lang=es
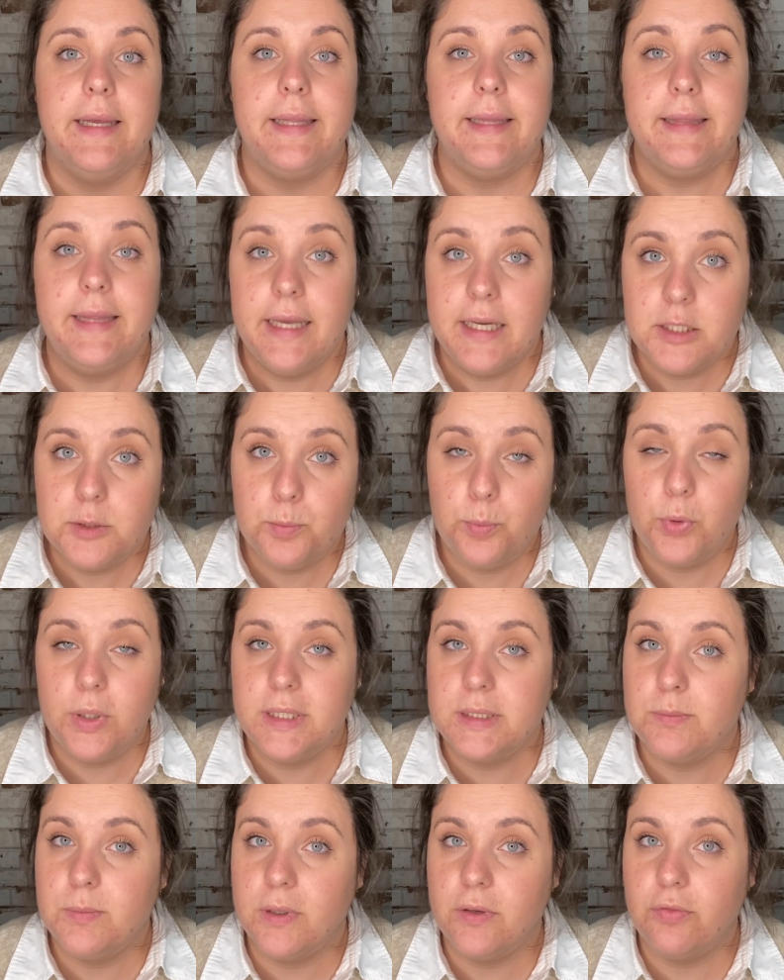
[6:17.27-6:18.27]

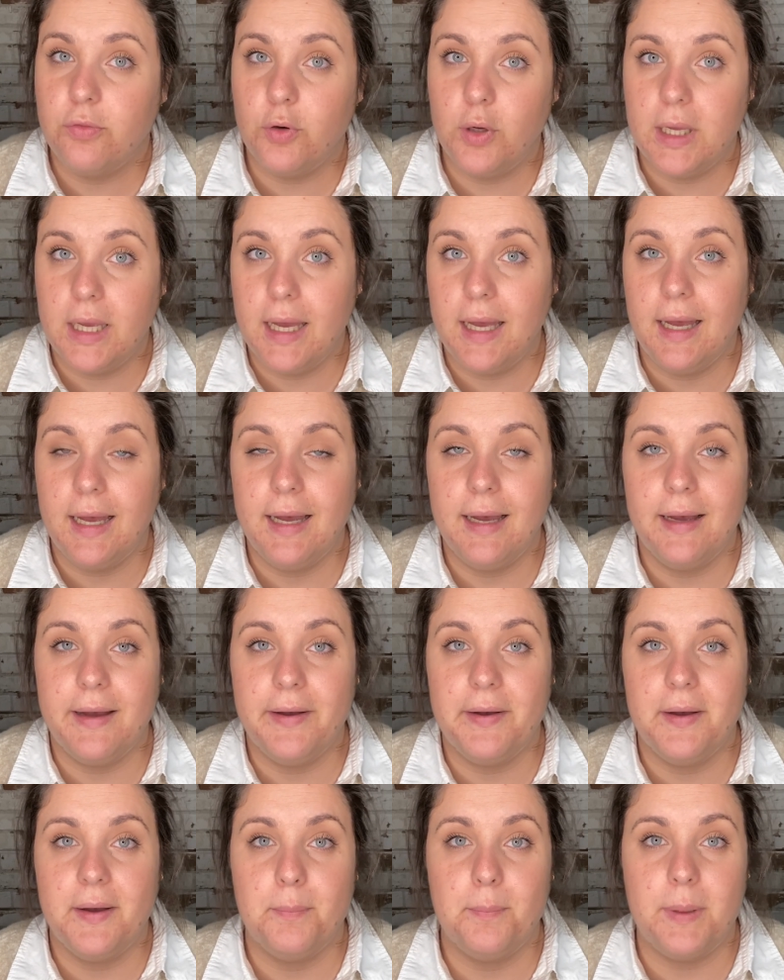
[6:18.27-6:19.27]
Después me fui
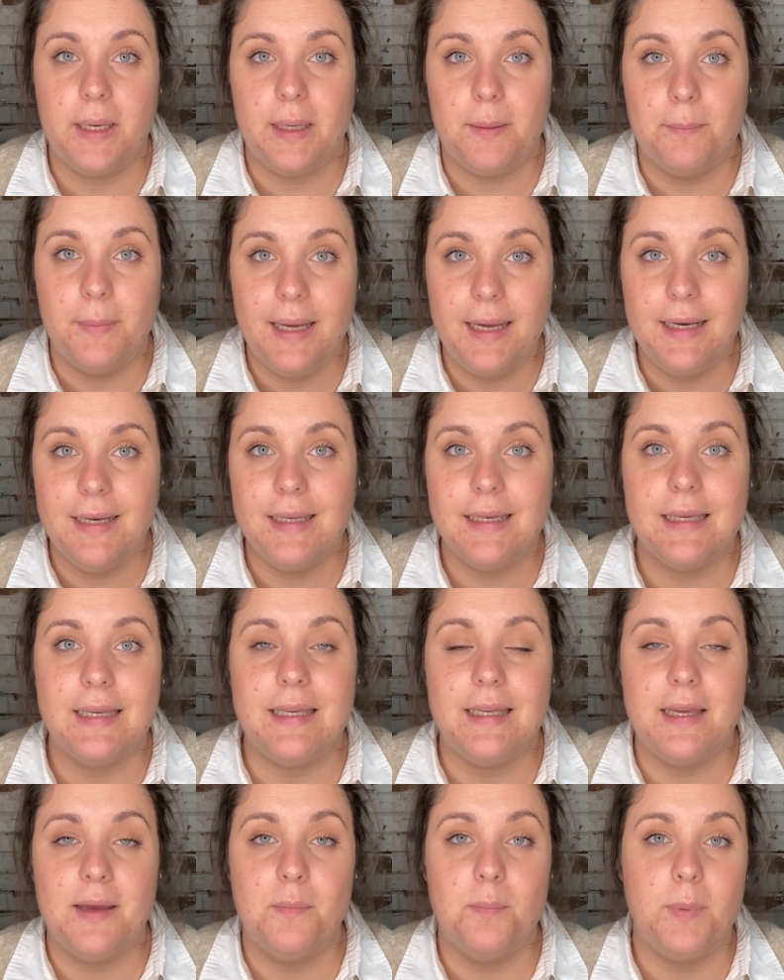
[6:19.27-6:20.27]
a Primark
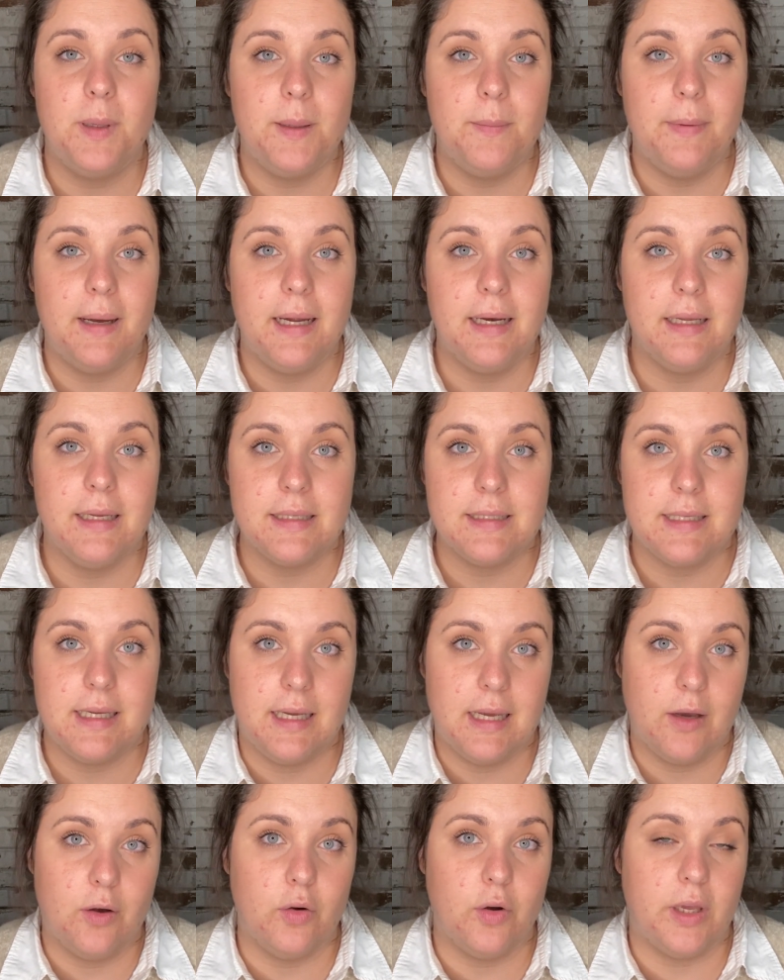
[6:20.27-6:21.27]
y en Primark sí
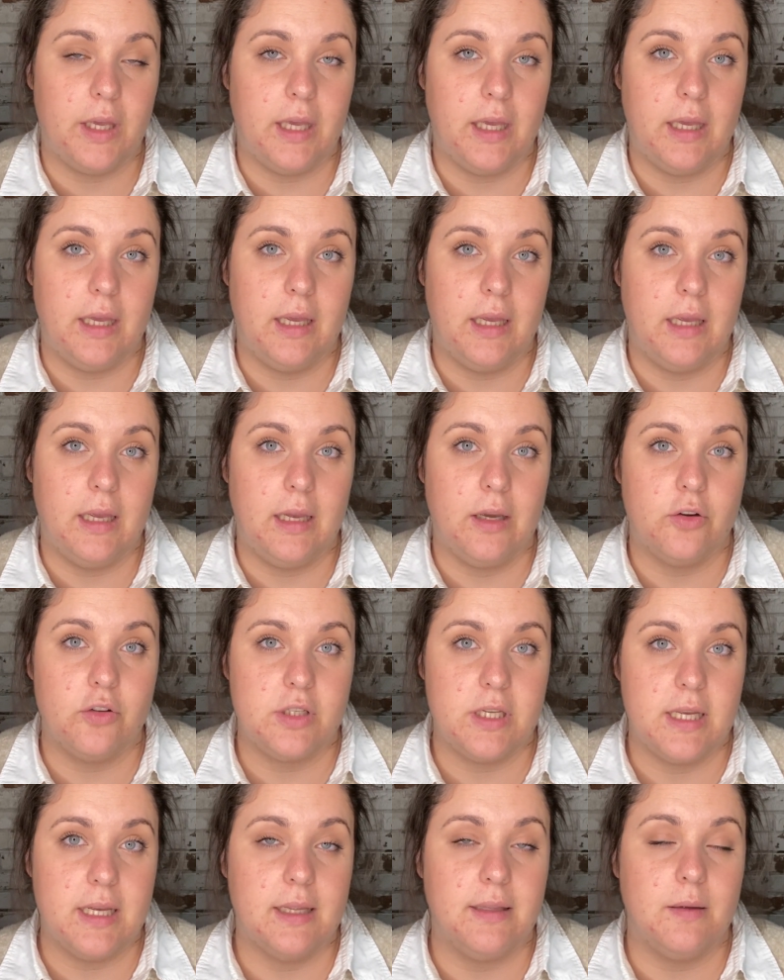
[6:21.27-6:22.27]
que cogí
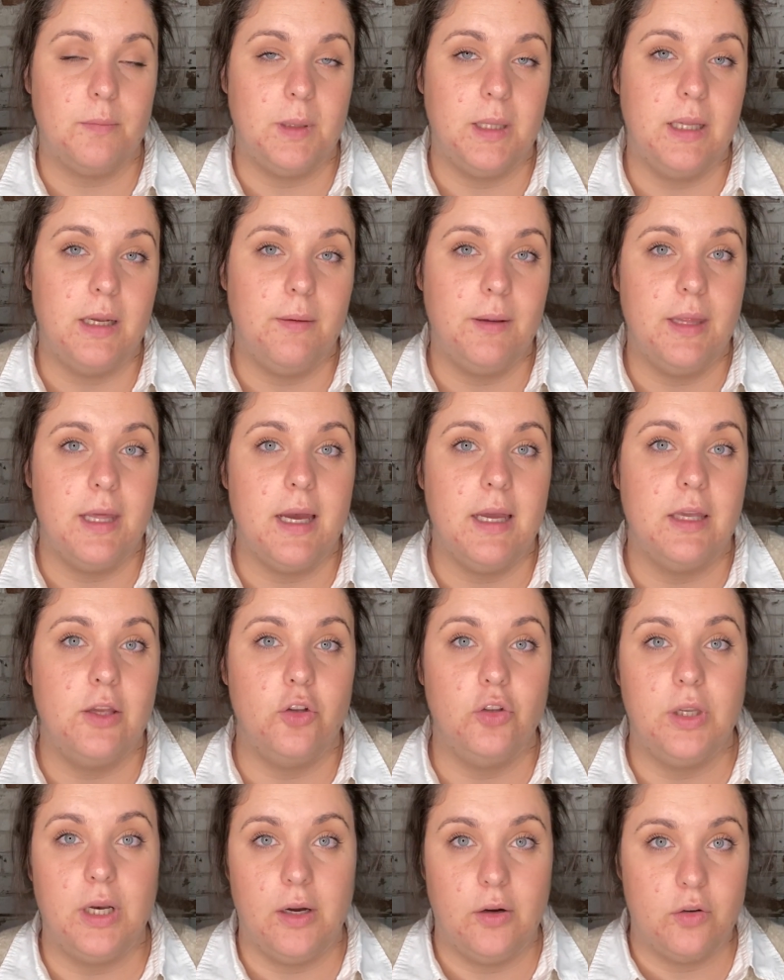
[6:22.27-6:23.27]
cosillas también de Navidad y
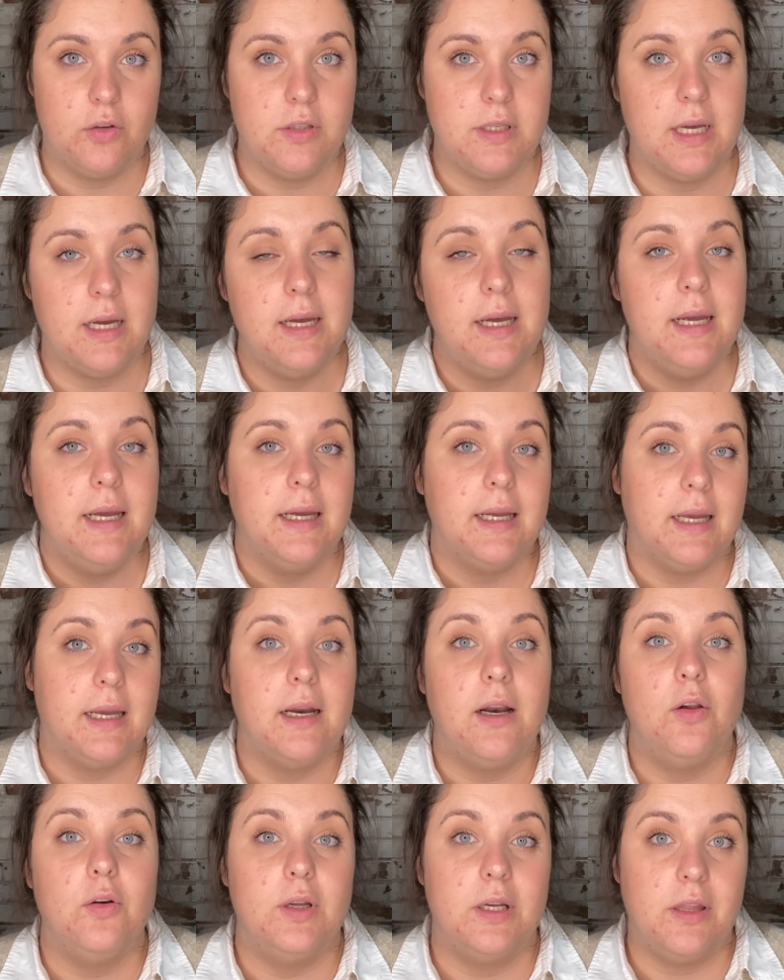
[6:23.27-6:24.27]
otras cosas que
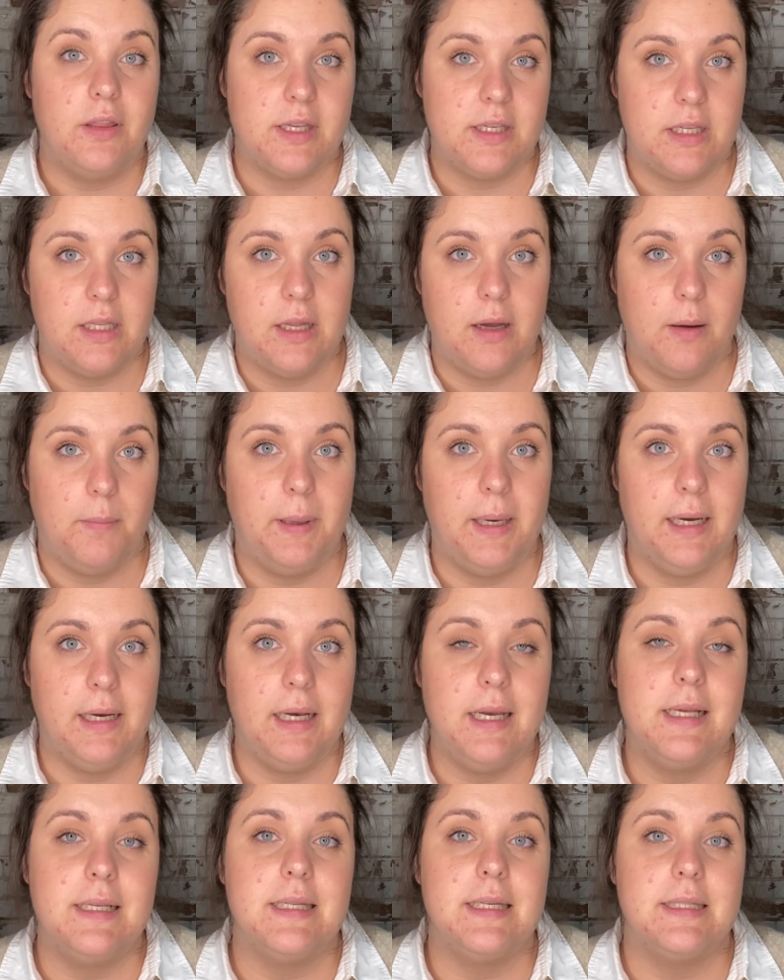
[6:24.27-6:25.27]
era lo que necesitaba para
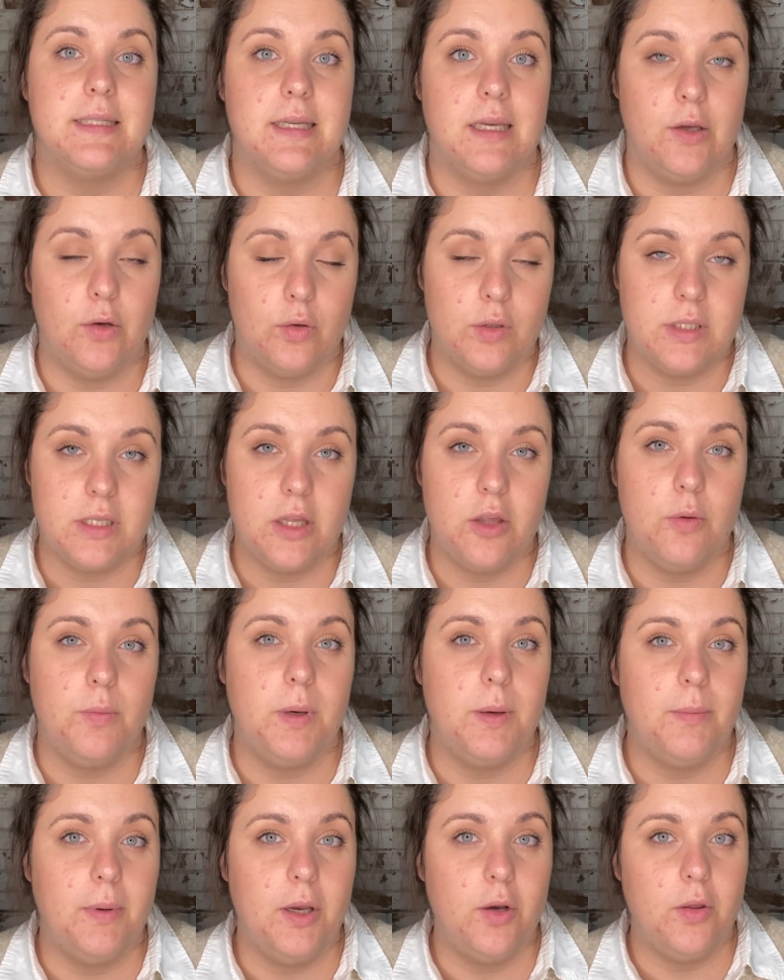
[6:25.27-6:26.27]
clases, que lo enseño
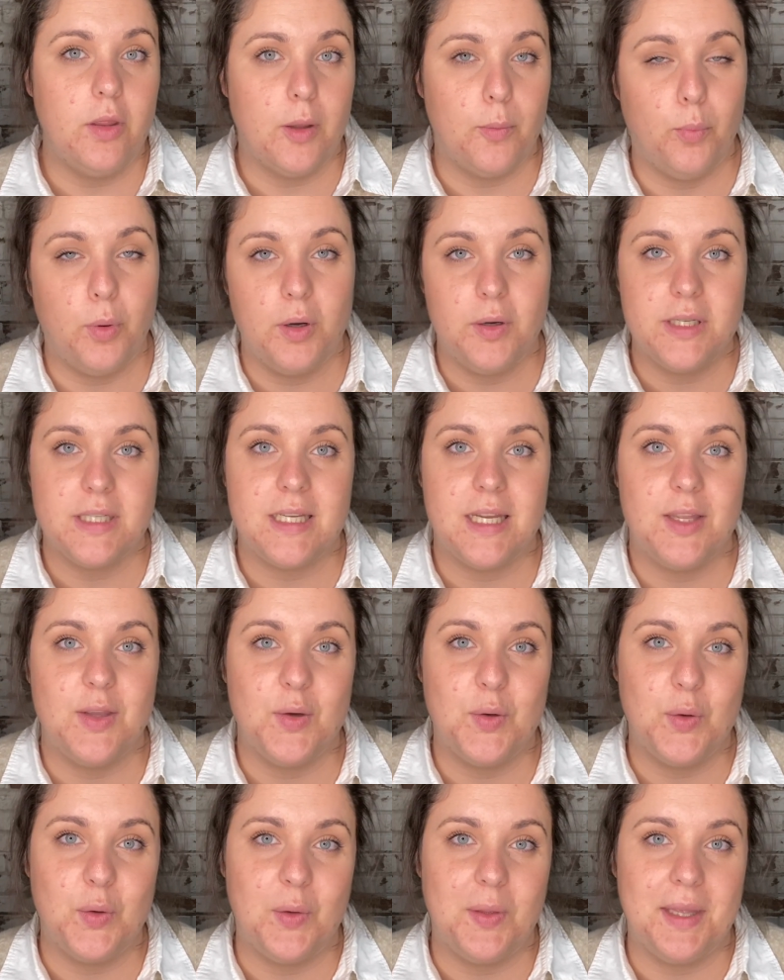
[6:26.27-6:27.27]
primero y después
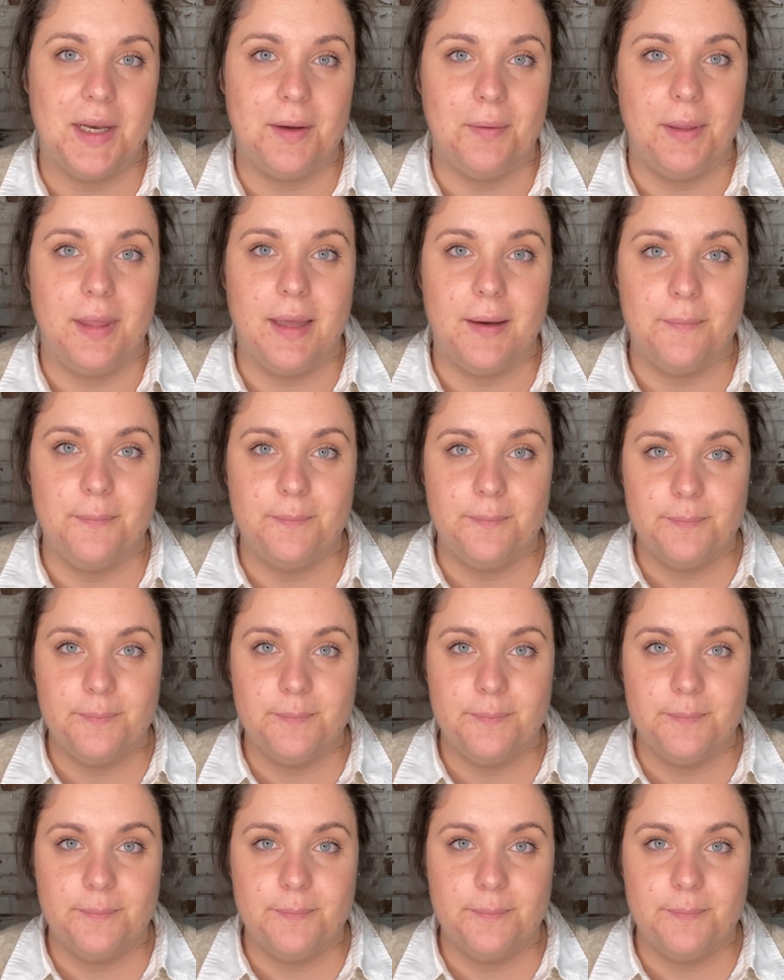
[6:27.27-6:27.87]
enseño lo de Navidad.